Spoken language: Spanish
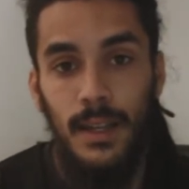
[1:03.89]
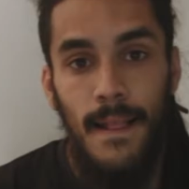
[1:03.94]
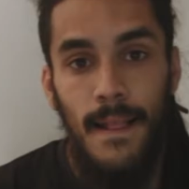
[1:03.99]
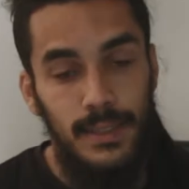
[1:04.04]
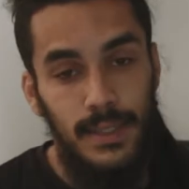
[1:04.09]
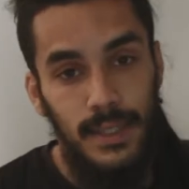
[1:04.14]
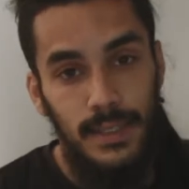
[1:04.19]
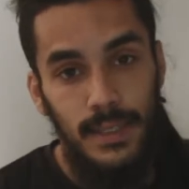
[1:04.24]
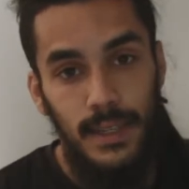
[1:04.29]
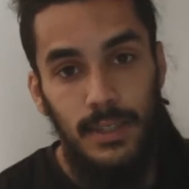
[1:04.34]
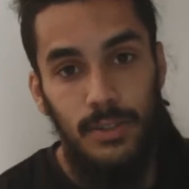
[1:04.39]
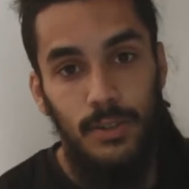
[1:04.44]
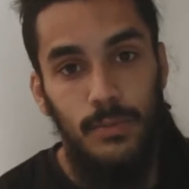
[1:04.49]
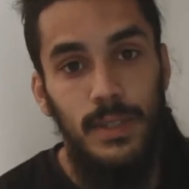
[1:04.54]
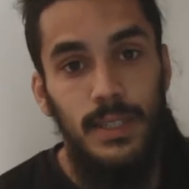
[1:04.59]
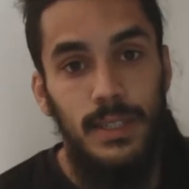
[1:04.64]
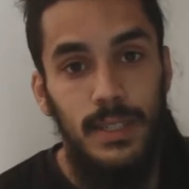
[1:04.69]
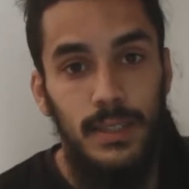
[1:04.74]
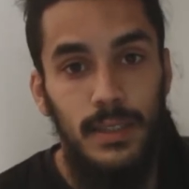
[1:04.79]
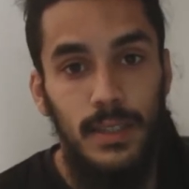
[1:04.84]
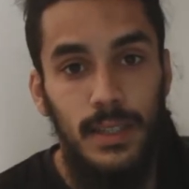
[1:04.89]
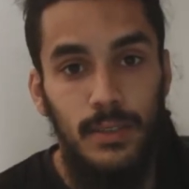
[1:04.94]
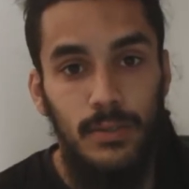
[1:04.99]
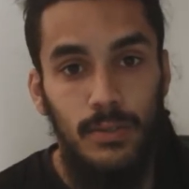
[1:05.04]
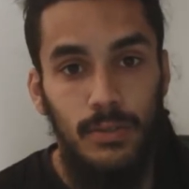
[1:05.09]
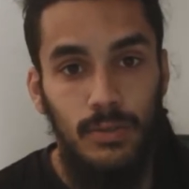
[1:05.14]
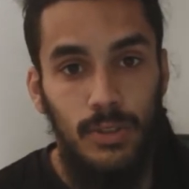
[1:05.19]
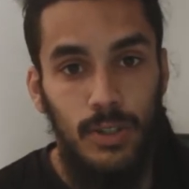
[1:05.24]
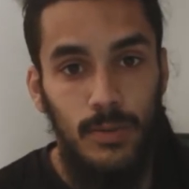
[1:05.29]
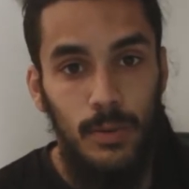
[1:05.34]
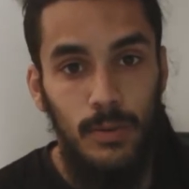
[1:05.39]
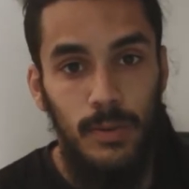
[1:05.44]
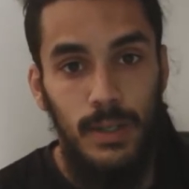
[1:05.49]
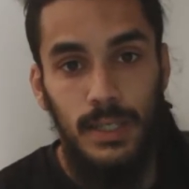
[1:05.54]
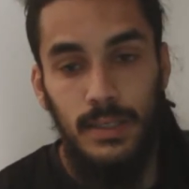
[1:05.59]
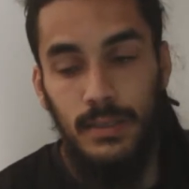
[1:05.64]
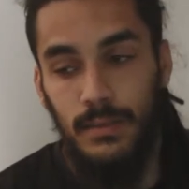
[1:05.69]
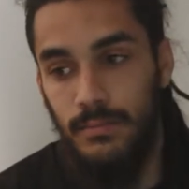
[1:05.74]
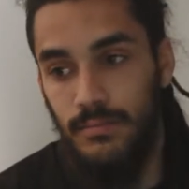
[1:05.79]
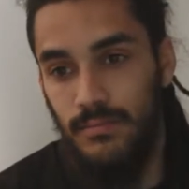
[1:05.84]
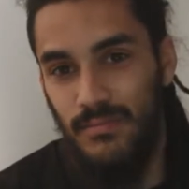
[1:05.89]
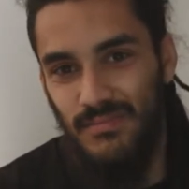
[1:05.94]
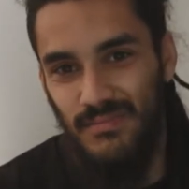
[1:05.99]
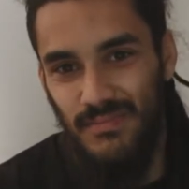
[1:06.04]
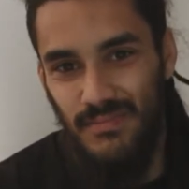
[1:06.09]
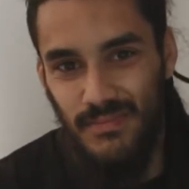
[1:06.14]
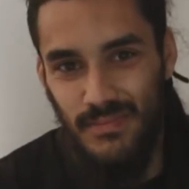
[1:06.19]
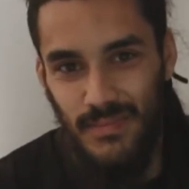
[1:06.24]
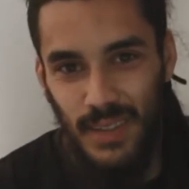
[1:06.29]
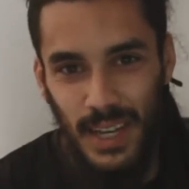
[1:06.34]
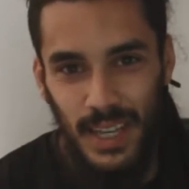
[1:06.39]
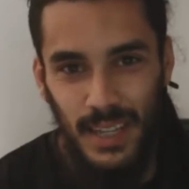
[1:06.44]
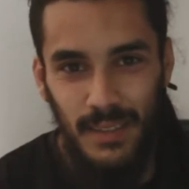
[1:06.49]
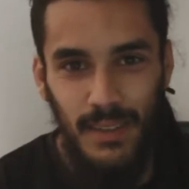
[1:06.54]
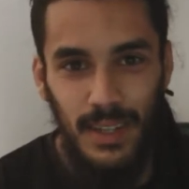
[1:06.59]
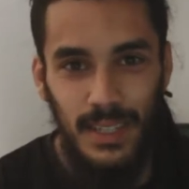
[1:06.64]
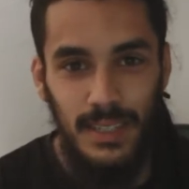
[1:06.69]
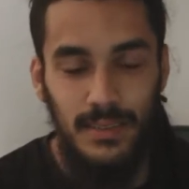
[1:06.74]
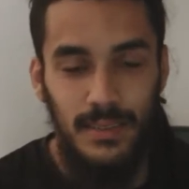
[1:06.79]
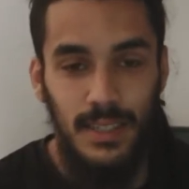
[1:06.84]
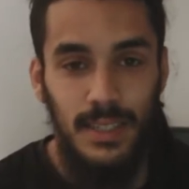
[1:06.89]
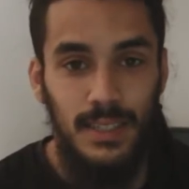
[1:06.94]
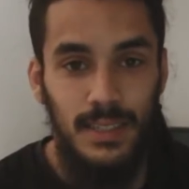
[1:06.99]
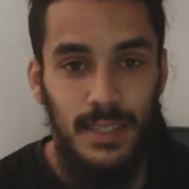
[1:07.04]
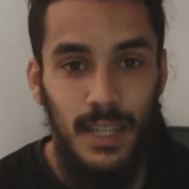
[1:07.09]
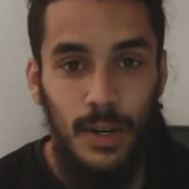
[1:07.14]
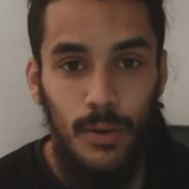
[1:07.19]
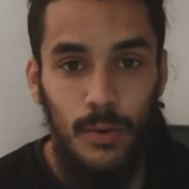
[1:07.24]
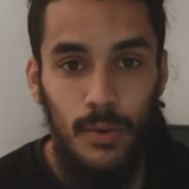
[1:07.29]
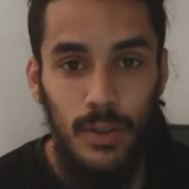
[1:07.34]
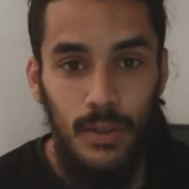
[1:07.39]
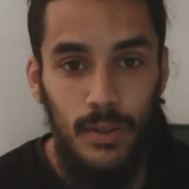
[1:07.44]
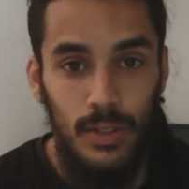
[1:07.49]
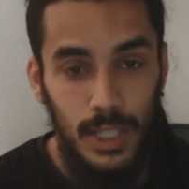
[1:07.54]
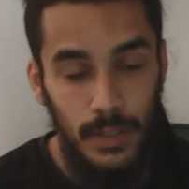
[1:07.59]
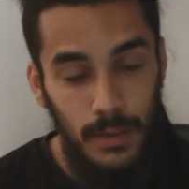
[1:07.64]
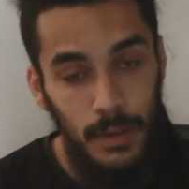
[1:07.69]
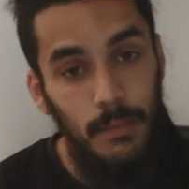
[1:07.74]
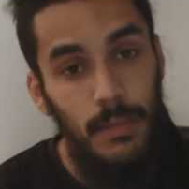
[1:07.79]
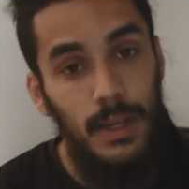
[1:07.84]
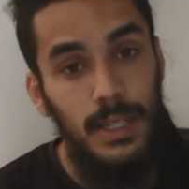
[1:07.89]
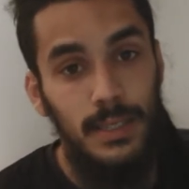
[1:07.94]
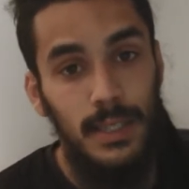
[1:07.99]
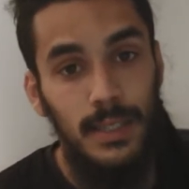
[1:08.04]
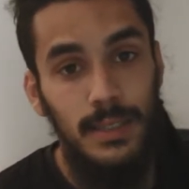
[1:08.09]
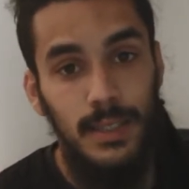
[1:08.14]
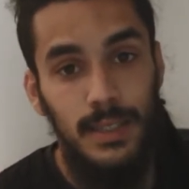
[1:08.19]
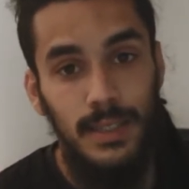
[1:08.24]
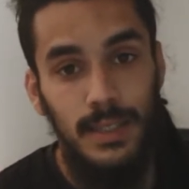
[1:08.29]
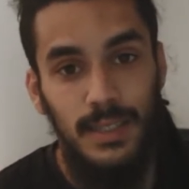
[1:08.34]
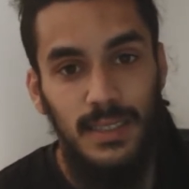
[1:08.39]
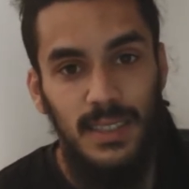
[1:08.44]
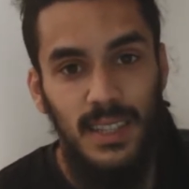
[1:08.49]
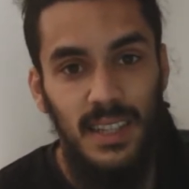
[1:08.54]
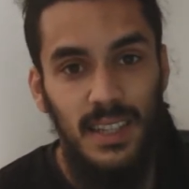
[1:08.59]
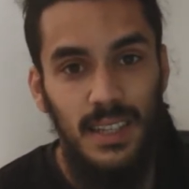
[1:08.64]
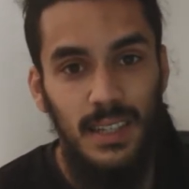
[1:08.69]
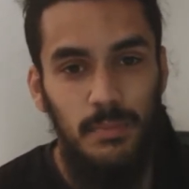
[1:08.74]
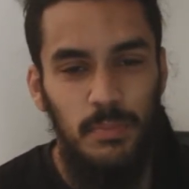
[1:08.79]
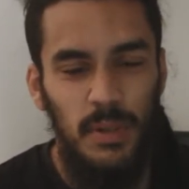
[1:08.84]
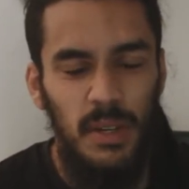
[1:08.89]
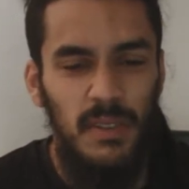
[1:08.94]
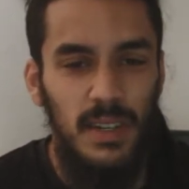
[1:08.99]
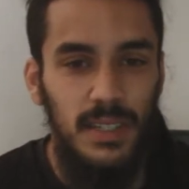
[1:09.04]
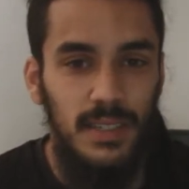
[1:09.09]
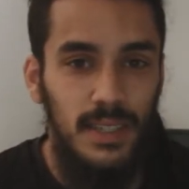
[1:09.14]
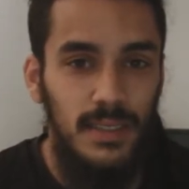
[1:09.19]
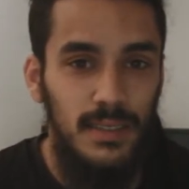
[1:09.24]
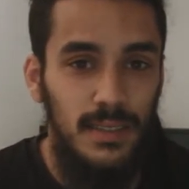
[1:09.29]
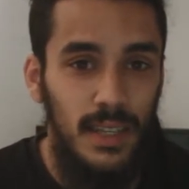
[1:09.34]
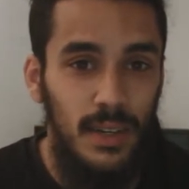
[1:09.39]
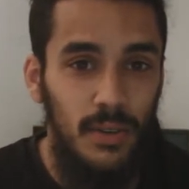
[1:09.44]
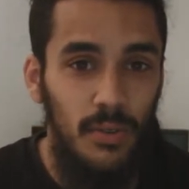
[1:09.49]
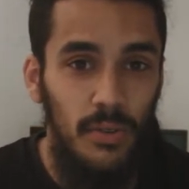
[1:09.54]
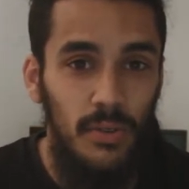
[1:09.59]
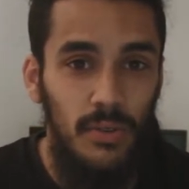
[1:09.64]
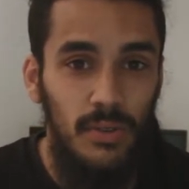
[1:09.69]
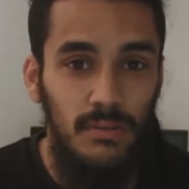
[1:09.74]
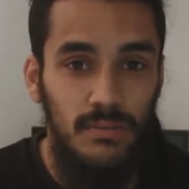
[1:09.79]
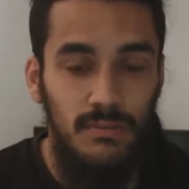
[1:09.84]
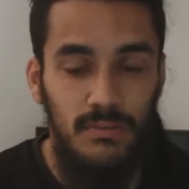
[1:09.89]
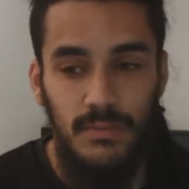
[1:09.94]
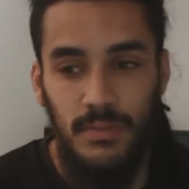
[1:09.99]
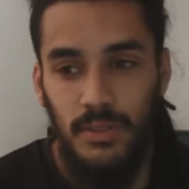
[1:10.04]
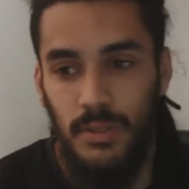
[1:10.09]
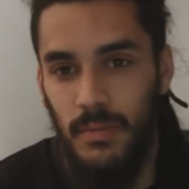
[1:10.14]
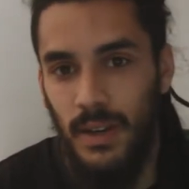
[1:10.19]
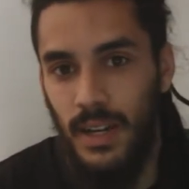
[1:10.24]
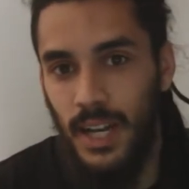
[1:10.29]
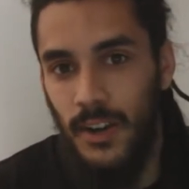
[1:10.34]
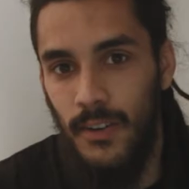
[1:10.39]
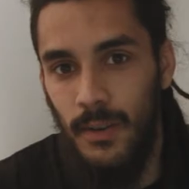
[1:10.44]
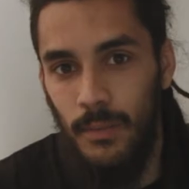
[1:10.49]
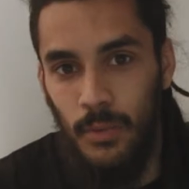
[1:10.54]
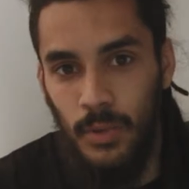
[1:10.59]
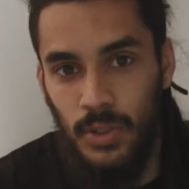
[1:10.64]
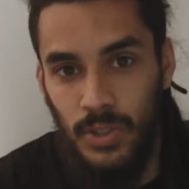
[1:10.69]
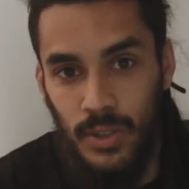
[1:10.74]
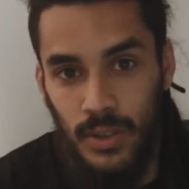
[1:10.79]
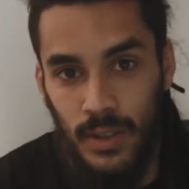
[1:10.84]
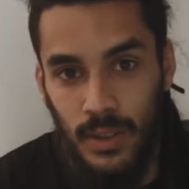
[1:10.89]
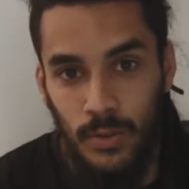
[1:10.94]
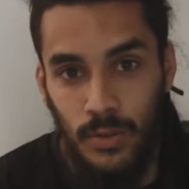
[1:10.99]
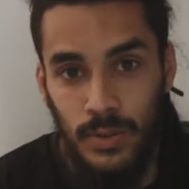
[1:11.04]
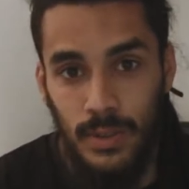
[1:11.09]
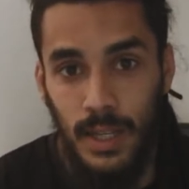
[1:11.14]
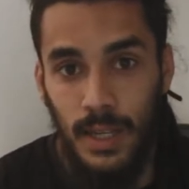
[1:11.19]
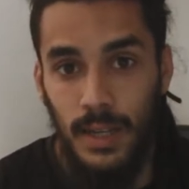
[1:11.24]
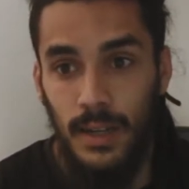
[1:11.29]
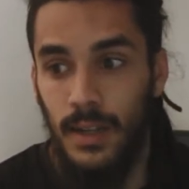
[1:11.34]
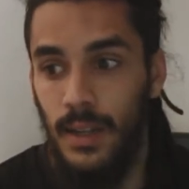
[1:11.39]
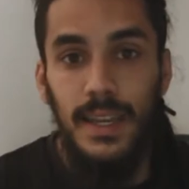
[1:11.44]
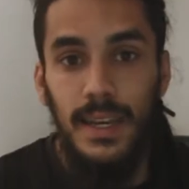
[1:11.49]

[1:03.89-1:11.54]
Esta es ISO 1600, como veis hay bastante ruido, se ven bastantes estrellas, pero hay bastante ruido, no me acaba mucho de gustar.